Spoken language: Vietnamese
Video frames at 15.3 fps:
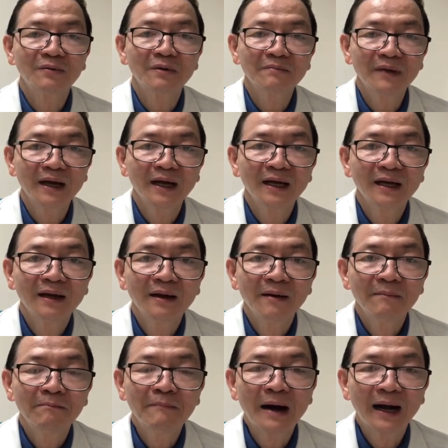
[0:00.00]
HB
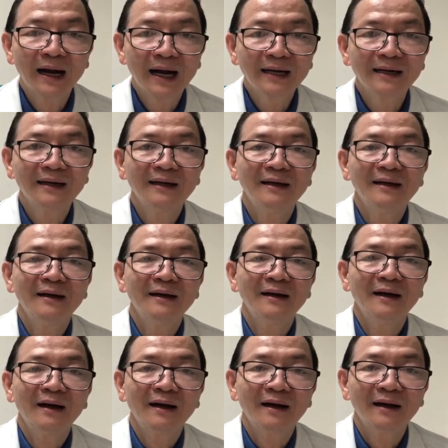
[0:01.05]
bằng cách
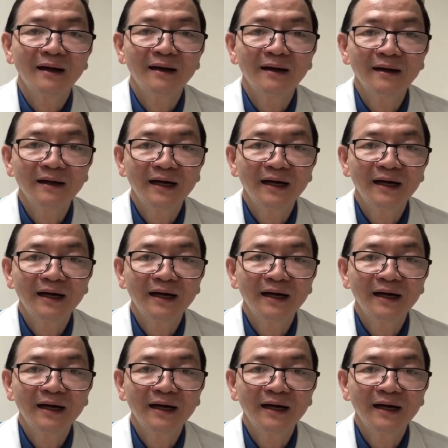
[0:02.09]
Ừ,